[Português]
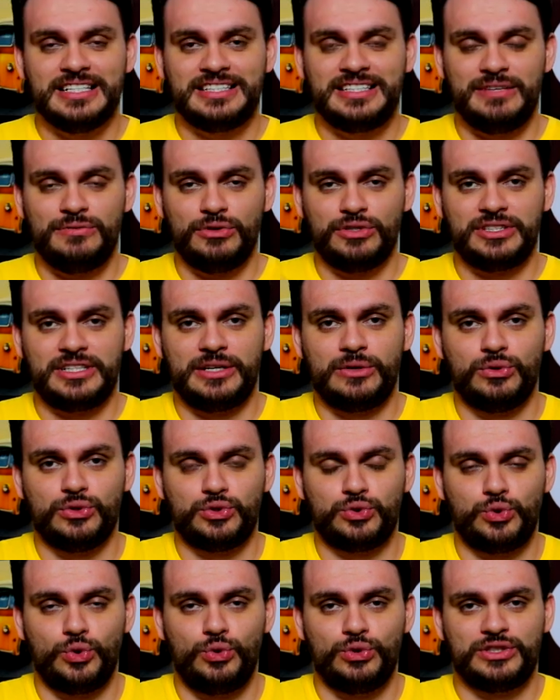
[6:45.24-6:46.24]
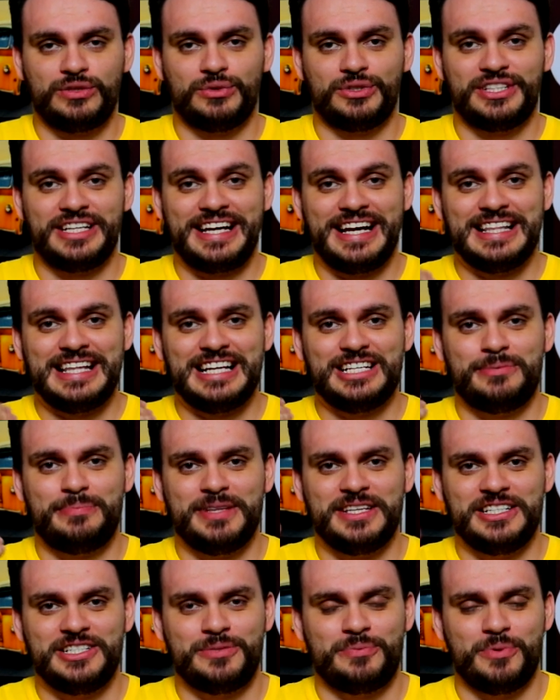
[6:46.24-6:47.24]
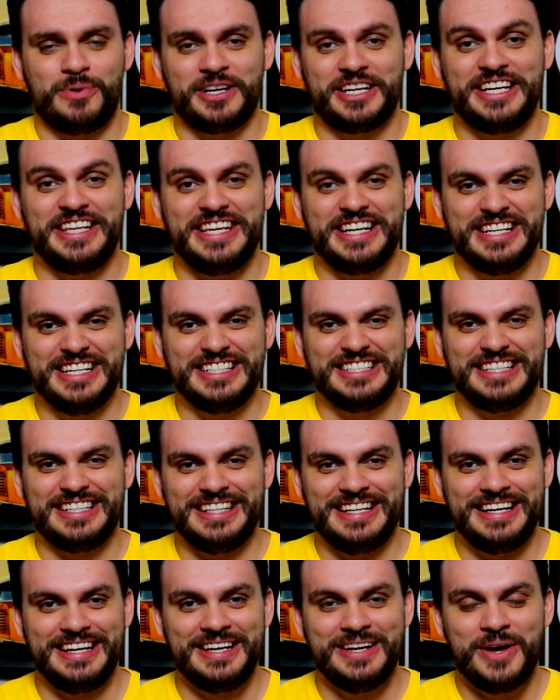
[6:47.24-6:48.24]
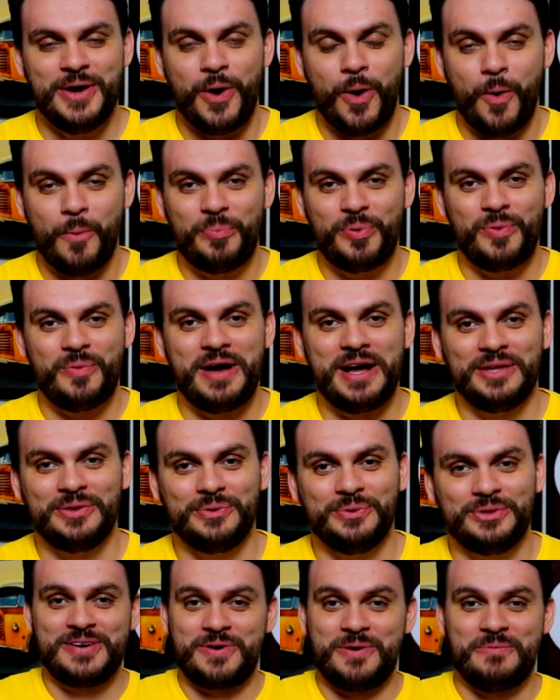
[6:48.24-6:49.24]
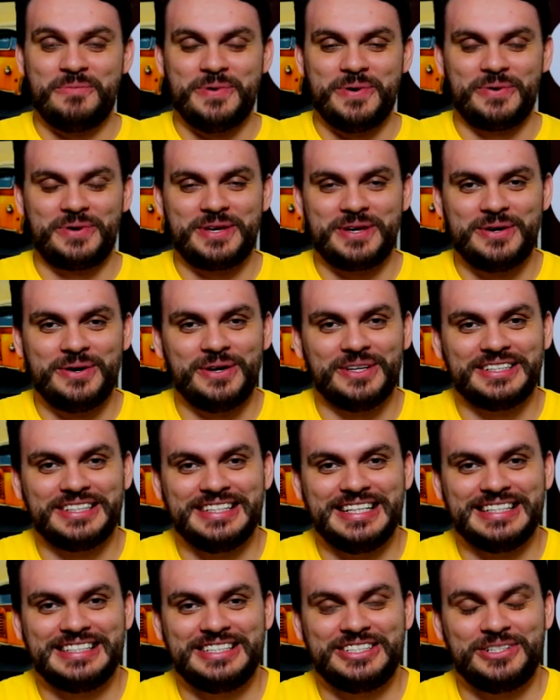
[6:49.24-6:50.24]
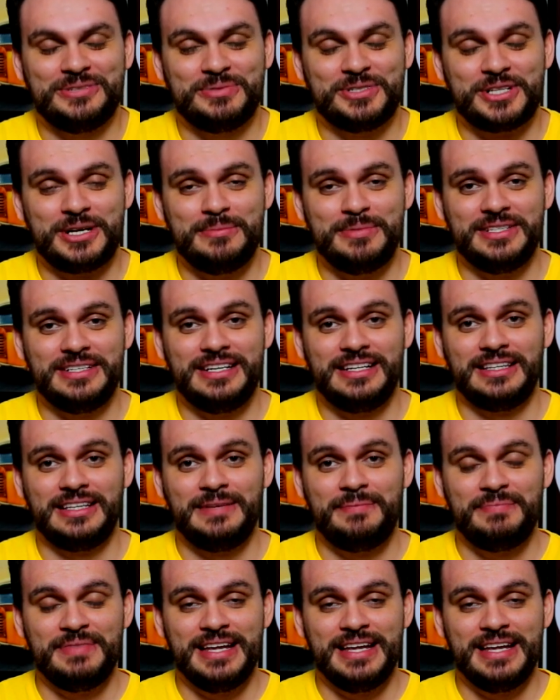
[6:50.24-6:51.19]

Se você gostou, se você quer dar de presente para uma criança, né? Ou para um adulto como eu que gosta desse tipo de camiseta,